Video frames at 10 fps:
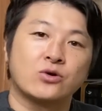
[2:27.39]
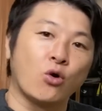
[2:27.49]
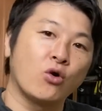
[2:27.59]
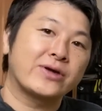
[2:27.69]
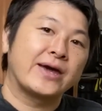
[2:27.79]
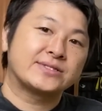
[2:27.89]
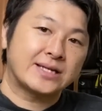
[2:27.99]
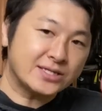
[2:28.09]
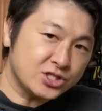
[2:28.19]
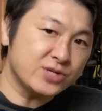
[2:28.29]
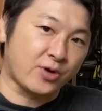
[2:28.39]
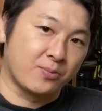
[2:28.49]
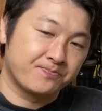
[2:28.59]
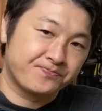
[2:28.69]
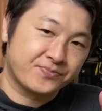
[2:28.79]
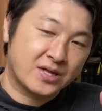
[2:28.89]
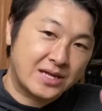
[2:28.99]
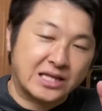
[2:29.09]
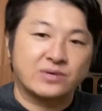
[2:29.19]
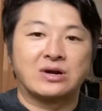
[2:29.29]
合計30秒
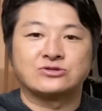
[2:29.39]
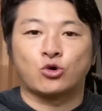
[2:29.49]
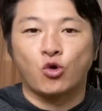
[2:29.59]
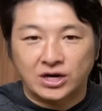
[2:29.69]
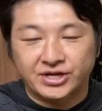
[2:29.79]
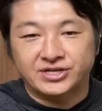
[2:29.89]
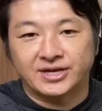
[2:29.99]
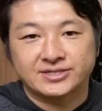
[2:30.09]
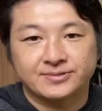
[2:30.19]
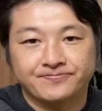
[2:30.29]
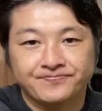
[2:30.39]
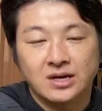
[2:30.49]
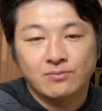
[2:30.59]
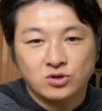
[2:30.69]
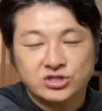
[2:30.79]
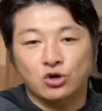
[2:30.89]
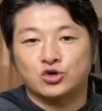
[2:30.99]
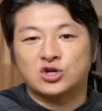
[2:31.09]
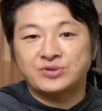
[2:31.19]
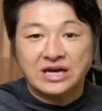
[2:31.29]
やってもらうと効果的です。もちろん
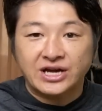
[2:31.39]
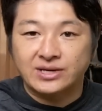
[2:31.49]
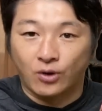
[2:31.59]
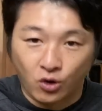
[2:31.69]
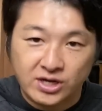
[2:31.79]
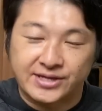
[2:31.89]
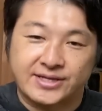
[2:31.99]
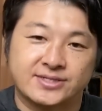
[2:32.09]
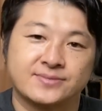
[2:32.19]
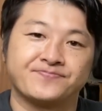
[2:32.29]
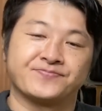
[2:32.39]
首だけでも OK です。